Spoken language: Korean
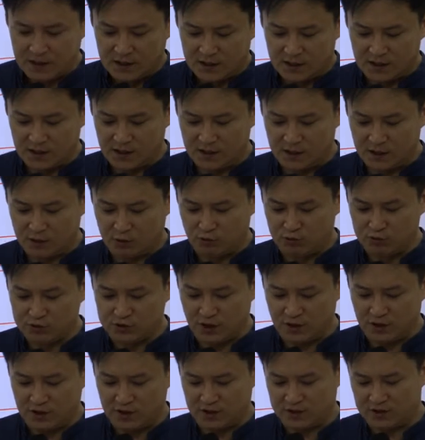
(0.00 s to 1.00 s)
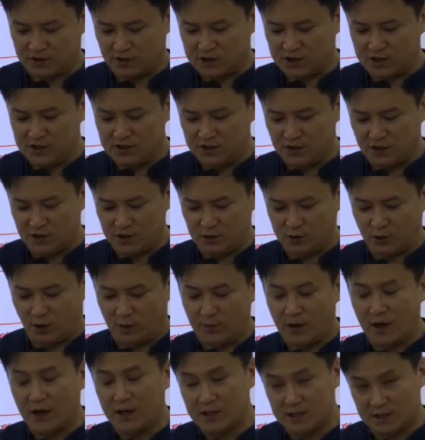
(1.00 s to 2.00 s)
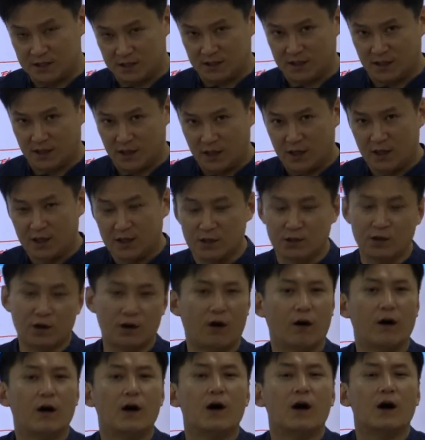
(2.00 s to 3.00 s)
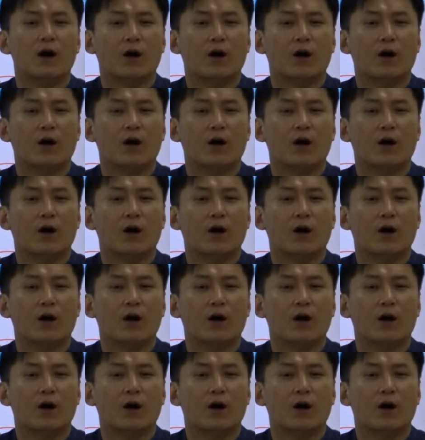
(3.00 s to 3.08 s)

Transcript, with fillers: 이 구석기에서 신석기로 넘어가는 시기 이거